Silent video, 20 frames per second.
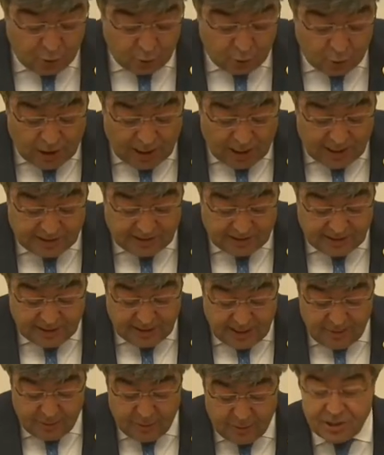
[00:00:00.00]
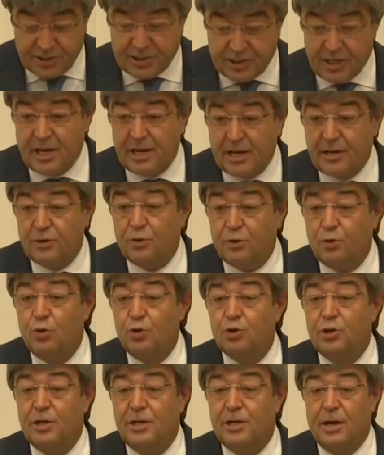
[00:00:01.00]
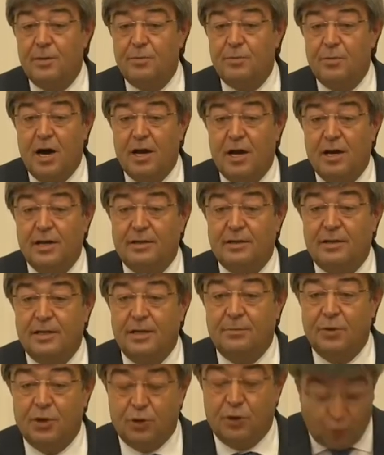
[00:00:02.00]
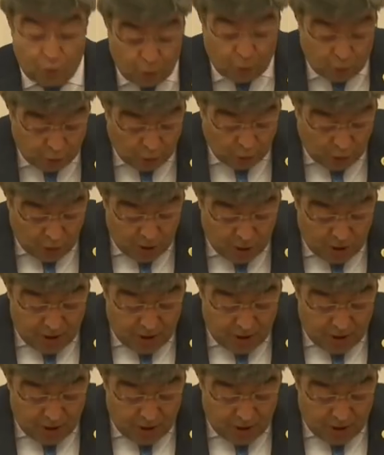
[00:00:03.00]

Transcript: Dolayısıyla başkalarının 3 liraya mal ettiği bir ürünü